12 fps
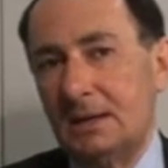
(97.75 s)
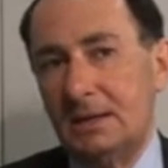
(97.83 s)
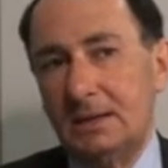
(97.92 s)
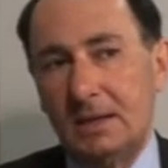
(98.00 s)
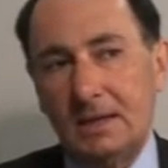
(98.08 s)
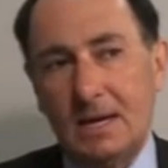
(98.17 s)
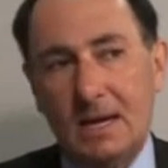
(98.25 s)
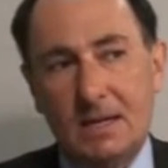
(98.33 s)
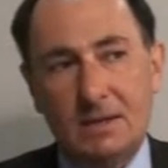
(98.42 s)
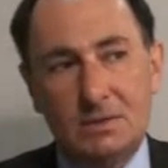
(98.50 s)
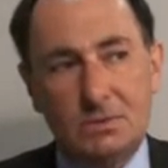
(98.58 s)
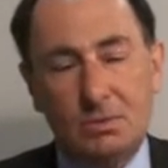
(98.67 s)

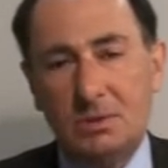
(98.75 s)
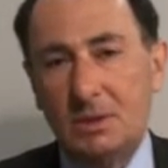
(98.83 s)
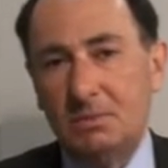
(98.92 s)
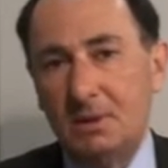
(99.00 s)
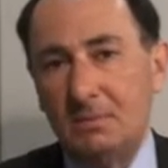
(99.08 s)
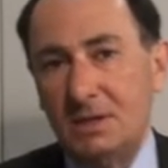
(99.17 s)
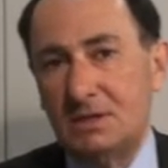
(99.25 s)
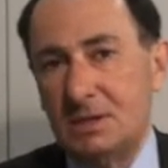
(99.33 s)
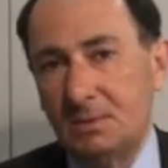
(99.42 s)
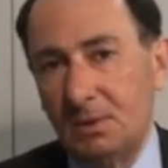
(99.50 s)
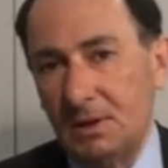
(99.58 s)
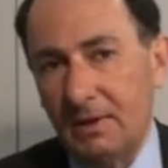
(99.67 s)
italiane che sono di
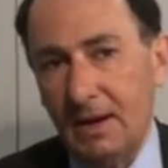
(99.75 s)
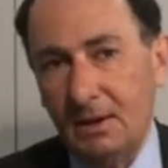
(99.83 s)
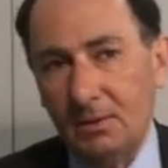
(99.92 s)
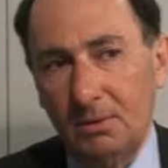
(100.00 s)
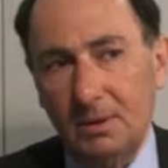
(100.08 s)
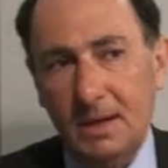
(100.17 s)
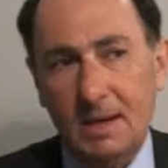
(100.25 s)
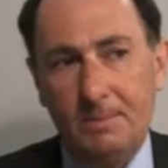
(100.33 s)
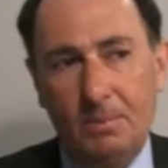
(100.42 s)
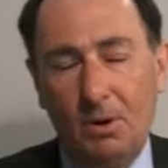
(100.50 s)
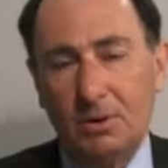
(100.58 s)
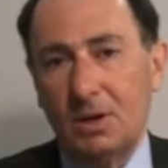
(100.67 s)
primissimo livello e
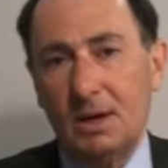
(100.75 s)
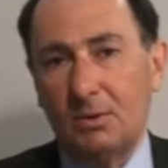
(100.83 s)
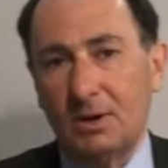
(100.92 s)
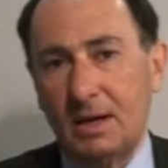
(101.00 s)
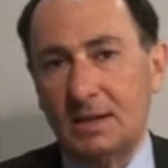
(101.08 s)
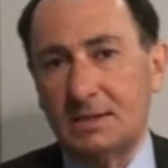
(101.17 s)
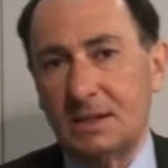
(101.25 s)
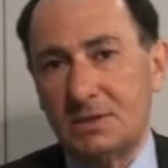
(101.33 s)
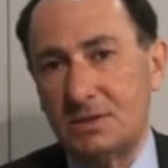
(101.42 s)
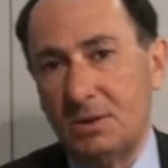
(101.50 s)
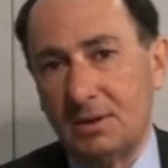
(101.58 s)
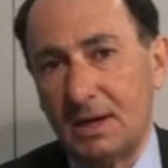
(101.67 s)
poi
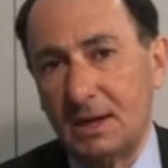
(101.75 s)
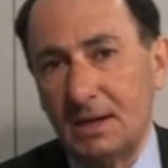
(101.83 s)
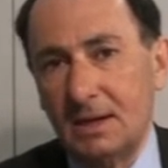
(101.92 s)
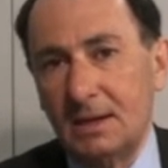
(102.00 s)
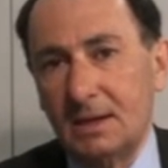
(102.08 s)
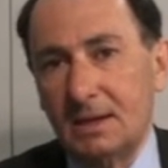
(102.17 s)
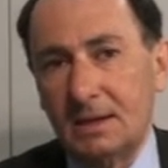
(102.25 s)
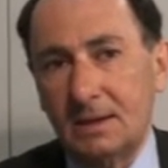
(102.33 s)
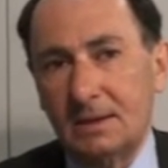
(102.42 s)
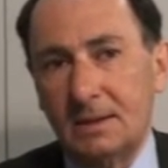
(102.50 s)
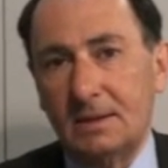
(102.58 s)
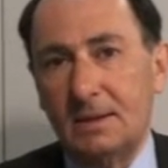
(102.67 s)
dell'organizzazione
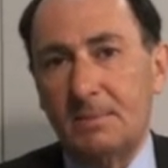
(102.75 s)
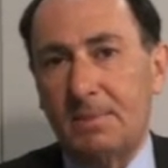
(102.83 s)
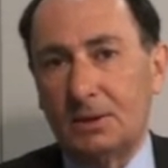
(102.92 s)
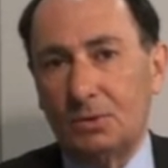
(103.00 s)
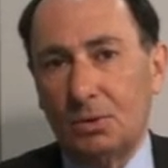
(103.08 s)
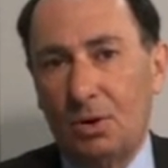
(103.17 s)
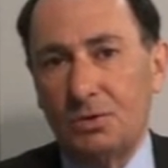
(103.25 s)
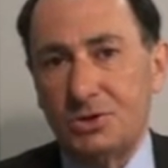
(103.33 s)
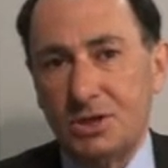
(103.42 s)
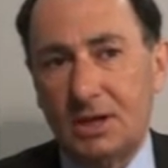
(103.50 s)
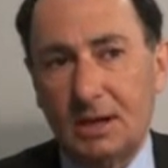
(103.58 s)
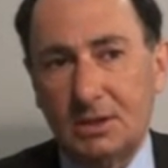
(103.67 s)
e
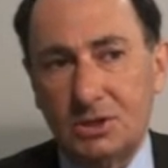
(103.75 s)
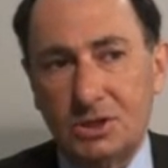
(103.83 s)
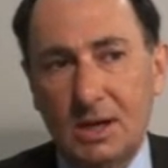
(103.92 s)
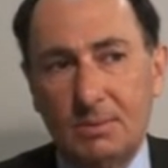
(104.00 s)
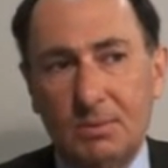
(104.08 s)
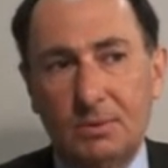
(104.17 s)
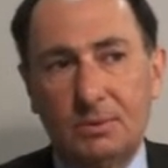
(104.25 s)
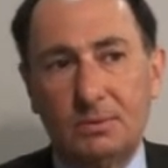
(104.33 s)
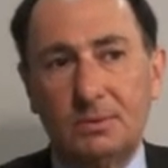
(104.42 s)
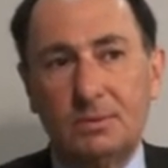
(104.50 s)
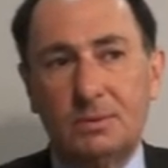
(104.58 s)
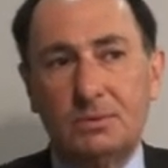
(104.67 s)
patologica diciamo,
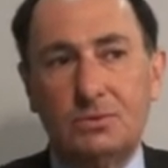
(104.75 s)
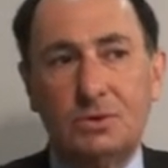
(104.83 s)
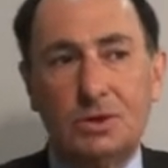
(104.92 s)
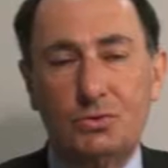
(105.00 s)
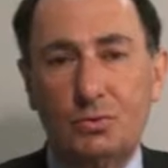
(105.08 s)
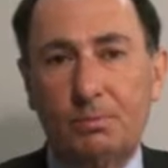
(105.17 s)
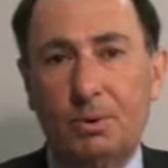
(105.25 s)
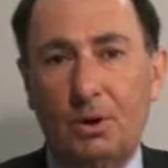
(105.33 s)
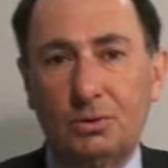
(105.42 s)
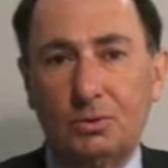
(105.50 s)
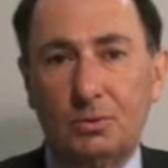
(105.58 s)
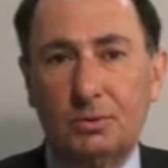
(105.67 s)
eh, di
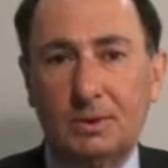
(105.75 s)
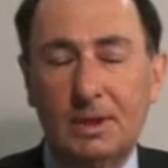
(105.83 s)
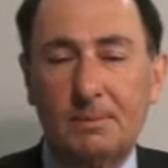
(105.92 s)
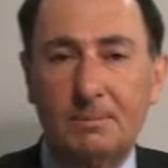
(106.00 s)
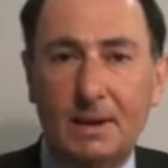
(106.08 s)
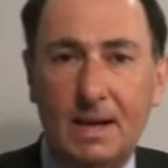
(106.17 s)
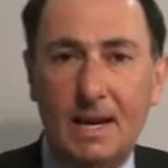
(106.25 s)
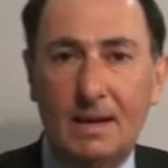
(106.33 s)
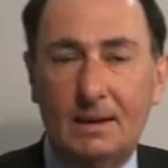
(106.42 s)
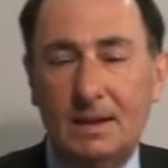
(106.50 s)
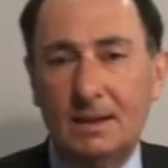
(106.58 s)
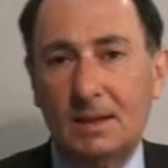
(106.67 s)
supporto del pre
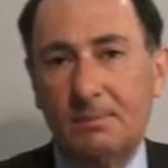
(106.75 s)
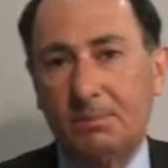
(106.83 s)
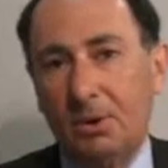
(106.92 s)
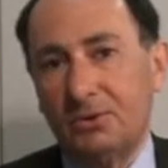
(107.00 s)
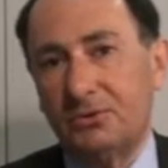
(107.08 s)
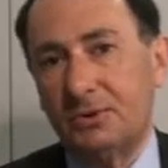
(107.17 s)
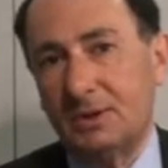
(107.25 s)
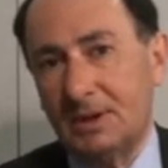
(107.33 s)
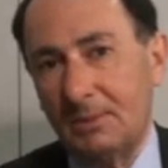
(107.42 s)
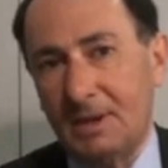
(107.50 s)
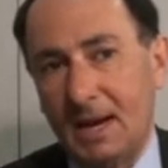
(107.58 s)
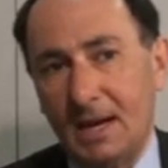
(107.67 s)
e del post
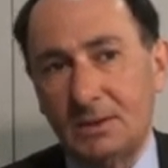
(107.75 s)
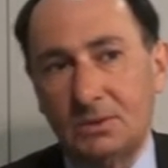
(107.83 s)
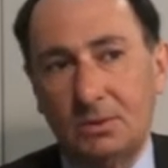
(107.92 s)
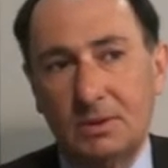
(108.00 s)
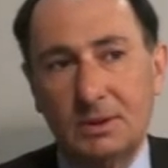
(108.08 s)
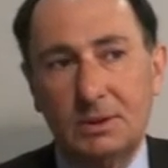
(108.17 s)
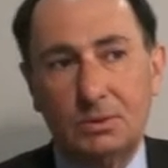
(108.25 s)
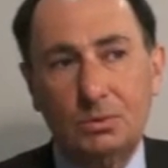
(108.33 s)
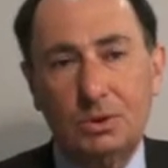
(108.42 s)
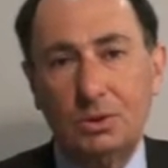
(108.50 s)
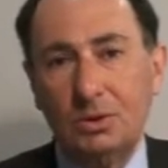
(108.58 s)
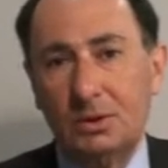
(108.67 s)
trapianto e di
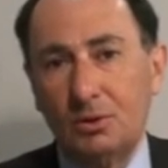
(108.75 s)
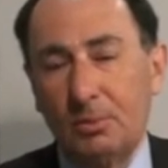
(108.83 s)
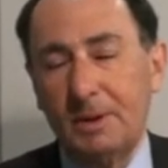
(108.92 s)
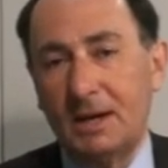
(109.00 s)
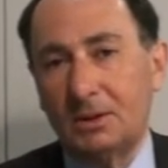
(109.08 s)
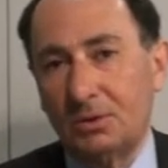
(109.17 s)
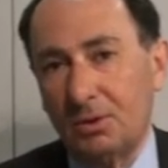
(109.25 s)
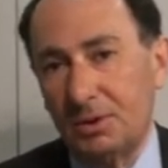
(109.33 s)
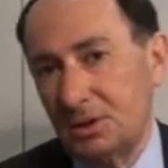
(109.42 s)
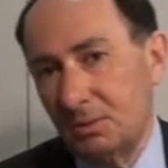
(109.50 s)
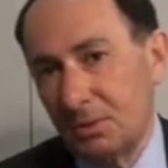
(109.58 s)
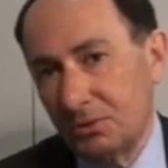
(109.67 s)
tutti gli
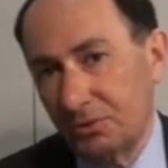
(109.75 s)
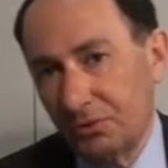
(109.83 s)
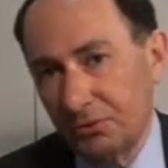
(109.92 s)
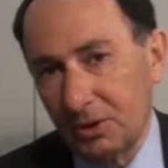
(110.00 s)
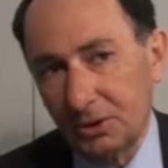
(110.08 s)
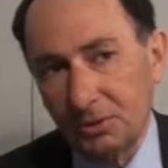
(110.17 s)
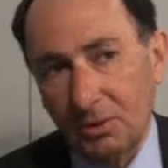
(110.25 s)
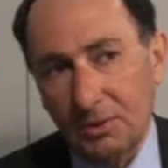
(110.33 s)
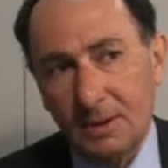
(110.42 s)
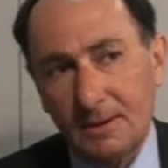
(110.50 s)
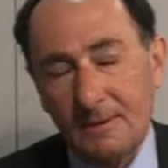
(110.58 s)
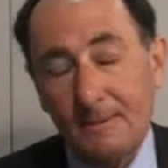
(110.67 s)
operatori di questo settore.